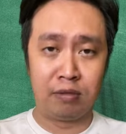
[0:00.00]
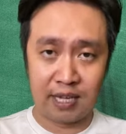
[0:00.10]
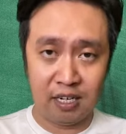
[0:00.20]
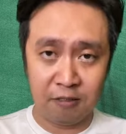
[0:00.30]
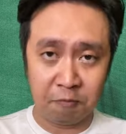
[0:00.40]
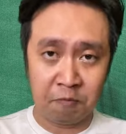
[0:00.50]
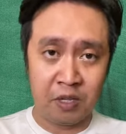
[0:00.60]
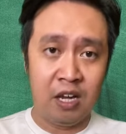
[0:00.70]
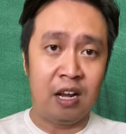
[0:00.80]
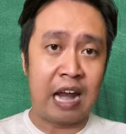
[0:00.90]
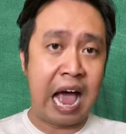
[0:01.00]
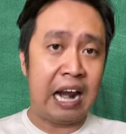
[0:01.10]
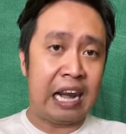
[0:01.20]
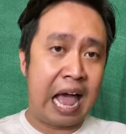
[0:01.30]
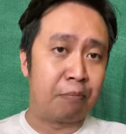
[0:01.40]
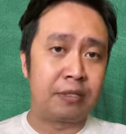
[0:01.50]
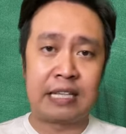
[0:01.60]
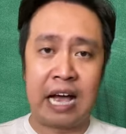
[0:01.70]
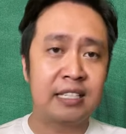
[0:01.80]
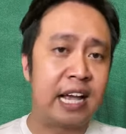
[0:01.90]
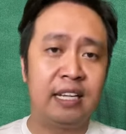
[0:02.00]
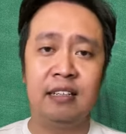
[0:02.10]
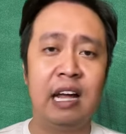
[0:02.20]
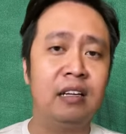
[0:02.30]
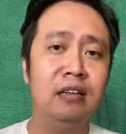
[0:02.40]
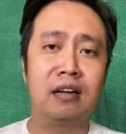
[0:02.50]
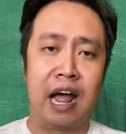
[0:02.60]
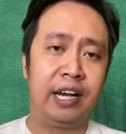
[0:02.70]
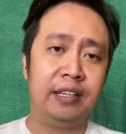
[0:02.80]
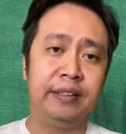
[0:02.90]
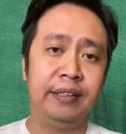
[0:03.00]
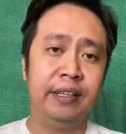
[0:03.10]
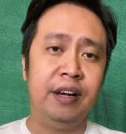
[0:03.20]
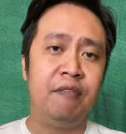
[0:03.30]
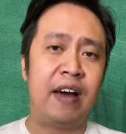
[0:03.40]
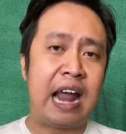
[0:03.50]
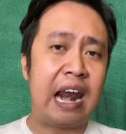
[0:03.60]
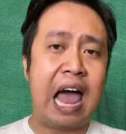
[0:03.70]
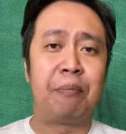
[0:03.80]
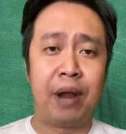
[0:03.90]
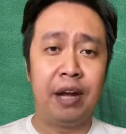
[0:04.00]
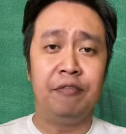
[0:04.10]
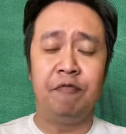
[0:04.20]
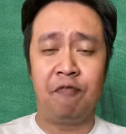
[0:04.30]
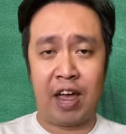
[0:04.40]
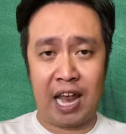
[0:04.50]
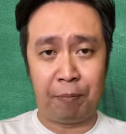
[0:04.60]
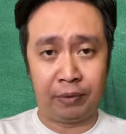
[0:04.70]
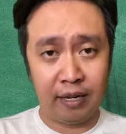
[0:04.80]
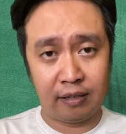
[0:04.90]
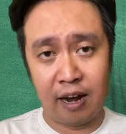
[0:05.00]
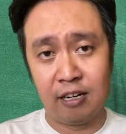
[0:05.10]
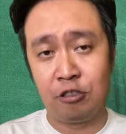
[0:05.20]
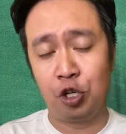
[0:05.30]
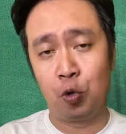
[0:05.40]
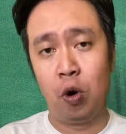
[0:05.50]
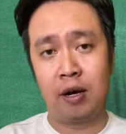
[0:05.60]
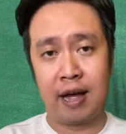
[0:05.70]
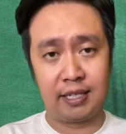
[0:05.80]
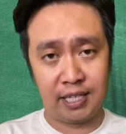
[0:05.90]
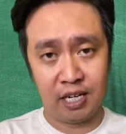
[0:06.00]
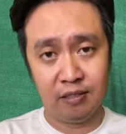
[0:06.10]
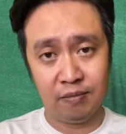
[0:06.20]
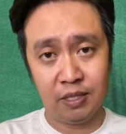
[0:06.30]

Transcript: dân đã làm sáng danh đất nước này và đã làm nên vẻ đẹp tinh thần cho cuộc kháng chiến